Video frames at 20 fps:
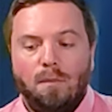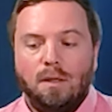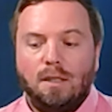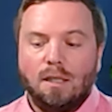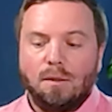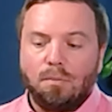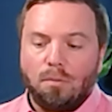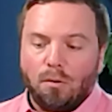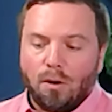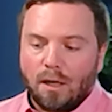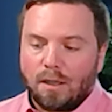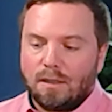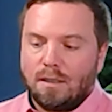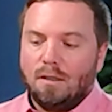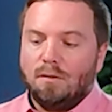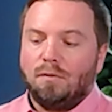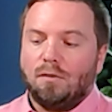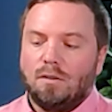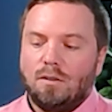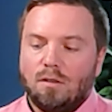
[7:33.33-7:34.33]
mais d'être
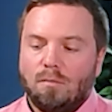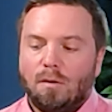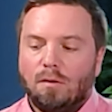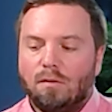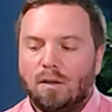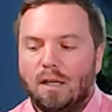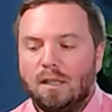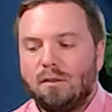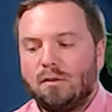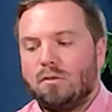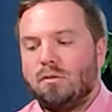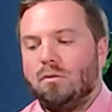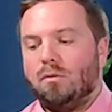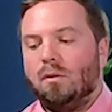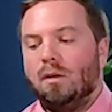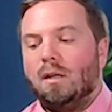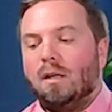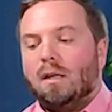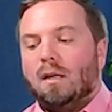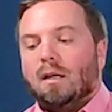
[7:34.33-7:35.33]
proactif en disant bah voilà
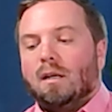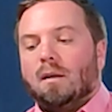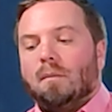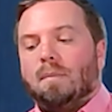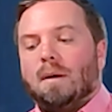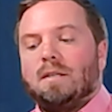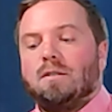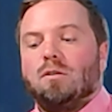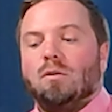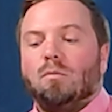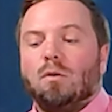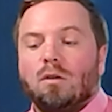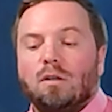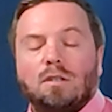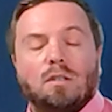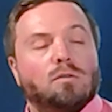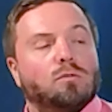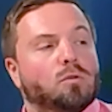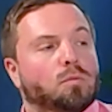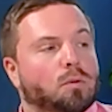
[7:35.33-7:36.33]
attention pas seulement quand
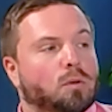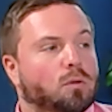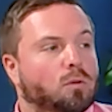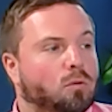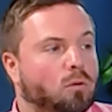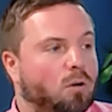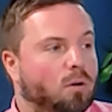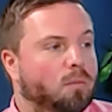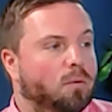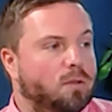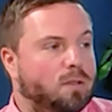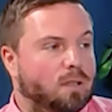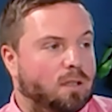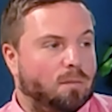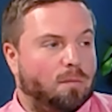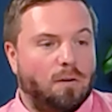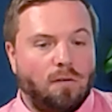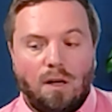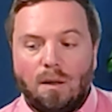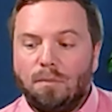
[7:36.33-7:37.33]
il y a une coupure de courant, mais aussi,
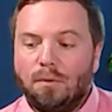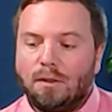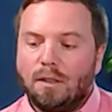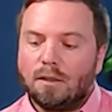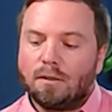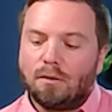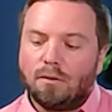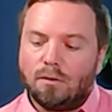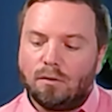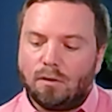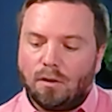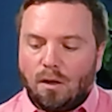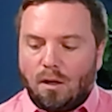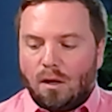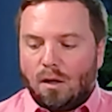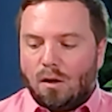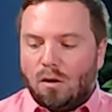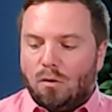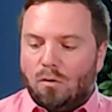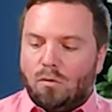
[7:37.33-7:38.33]
ben voilà, peut-être que
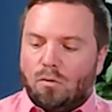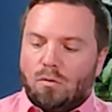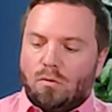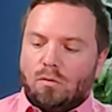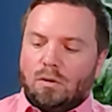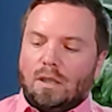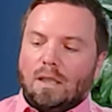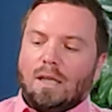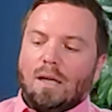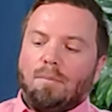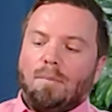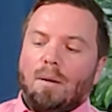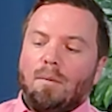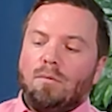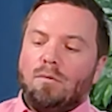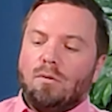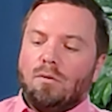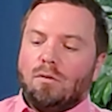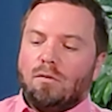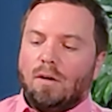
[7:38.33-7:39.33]
on, est
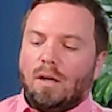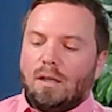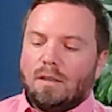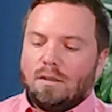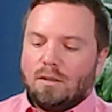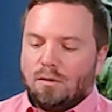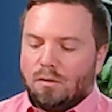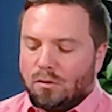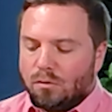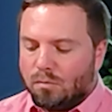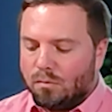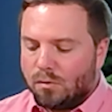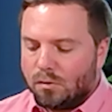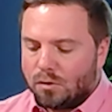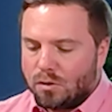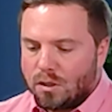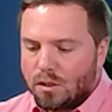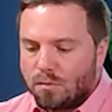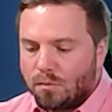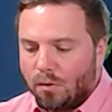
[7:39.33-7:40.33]
capable de, voilà, si je me,
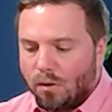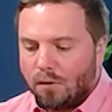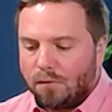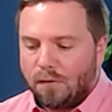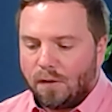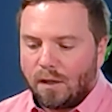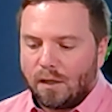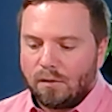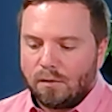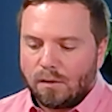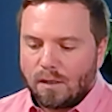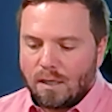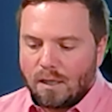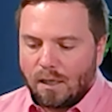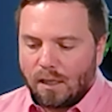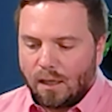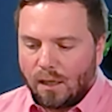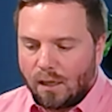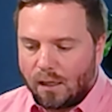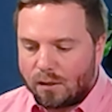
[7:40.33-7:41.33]
si je me refais à,
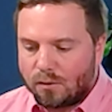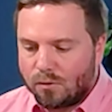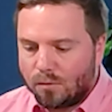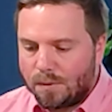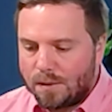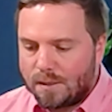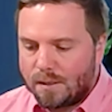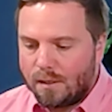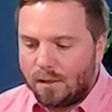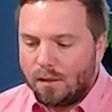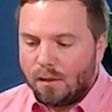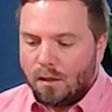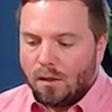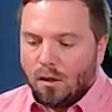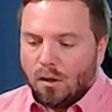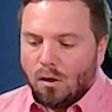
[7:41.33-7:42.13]
la courbe ici,